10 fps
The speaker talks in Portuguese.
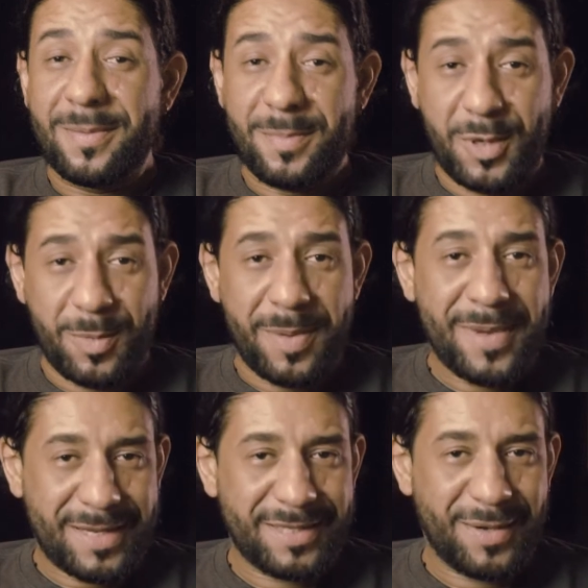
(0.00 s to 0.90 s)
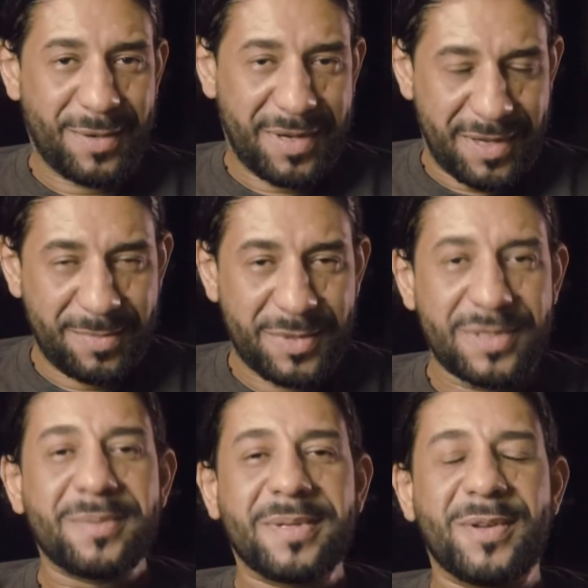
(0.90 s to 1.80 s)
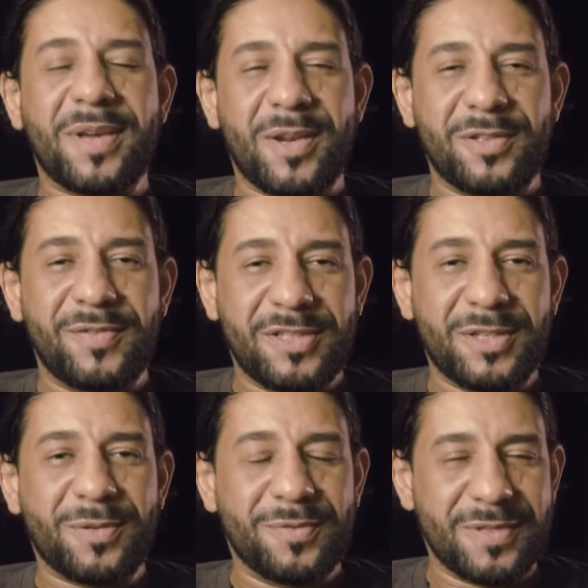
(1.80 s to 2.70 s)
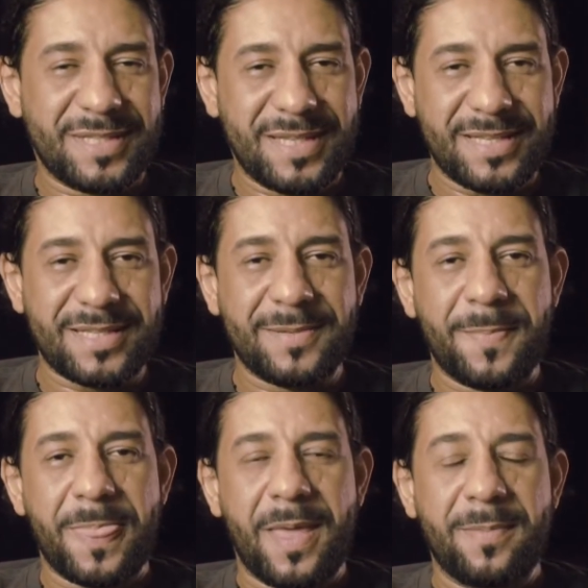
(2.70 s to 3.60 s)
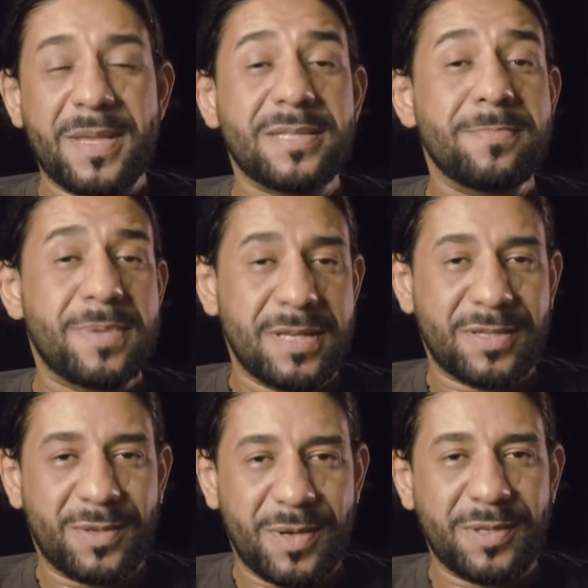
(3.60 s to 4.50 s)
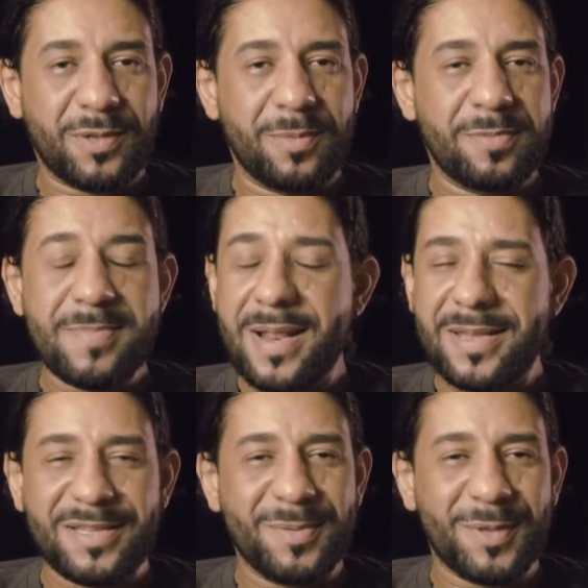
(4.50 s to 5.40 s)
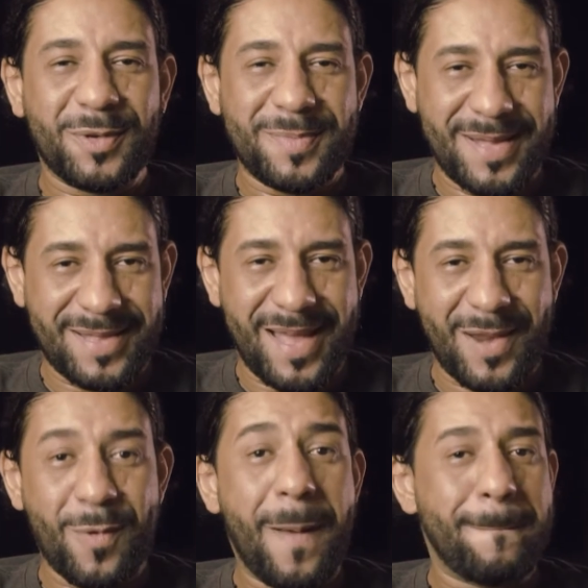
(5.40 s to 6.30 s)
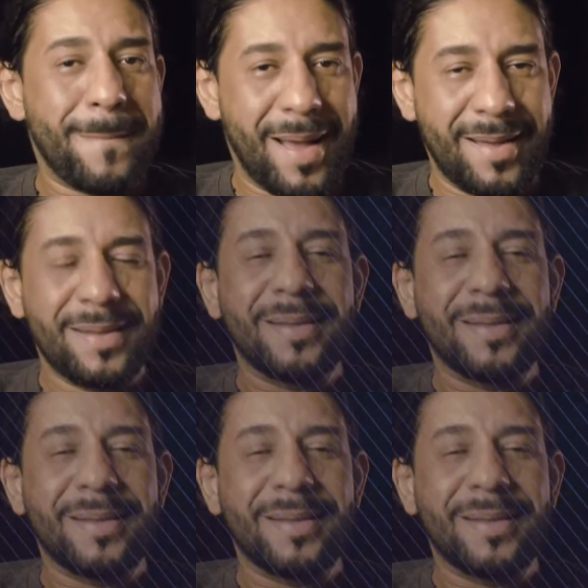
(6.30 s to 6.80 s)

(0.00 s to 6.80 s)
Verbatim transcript: Meu nome é Marcel Campos e eu quero dividir com vocês as minhas impressões sobre o belíssimo documentário A Pá.